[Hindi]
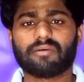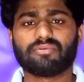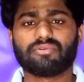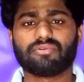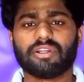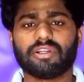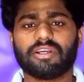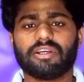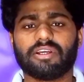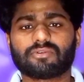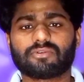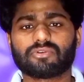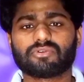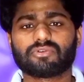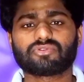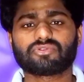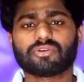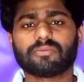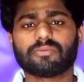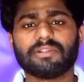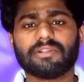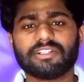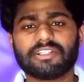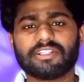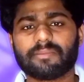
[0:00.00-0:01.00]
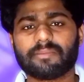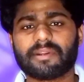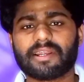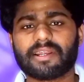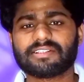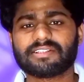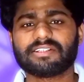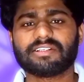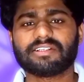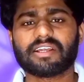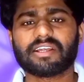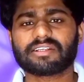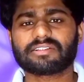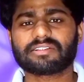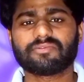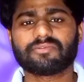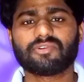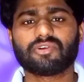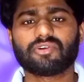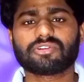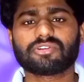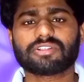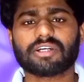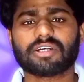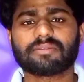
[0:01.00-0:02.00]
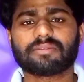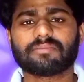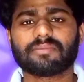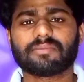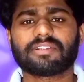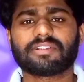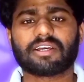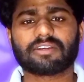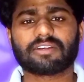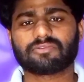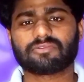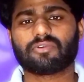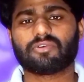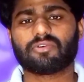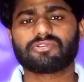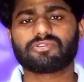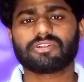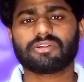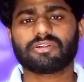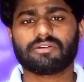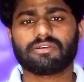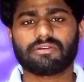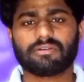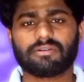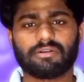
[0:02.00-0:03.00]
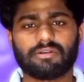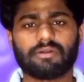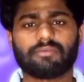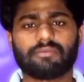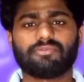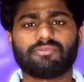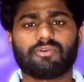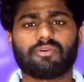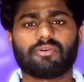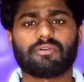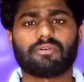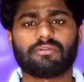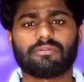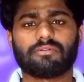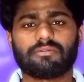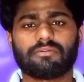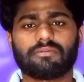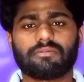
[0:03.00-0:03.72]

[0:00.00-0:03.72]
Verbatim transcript: ना भूलें तो दोस्तों मिलते हैं फिर ऐसी नेक्स्ट वीडियो के साथ में थैंक्स फॉर वॉचिंग लव यू ऑल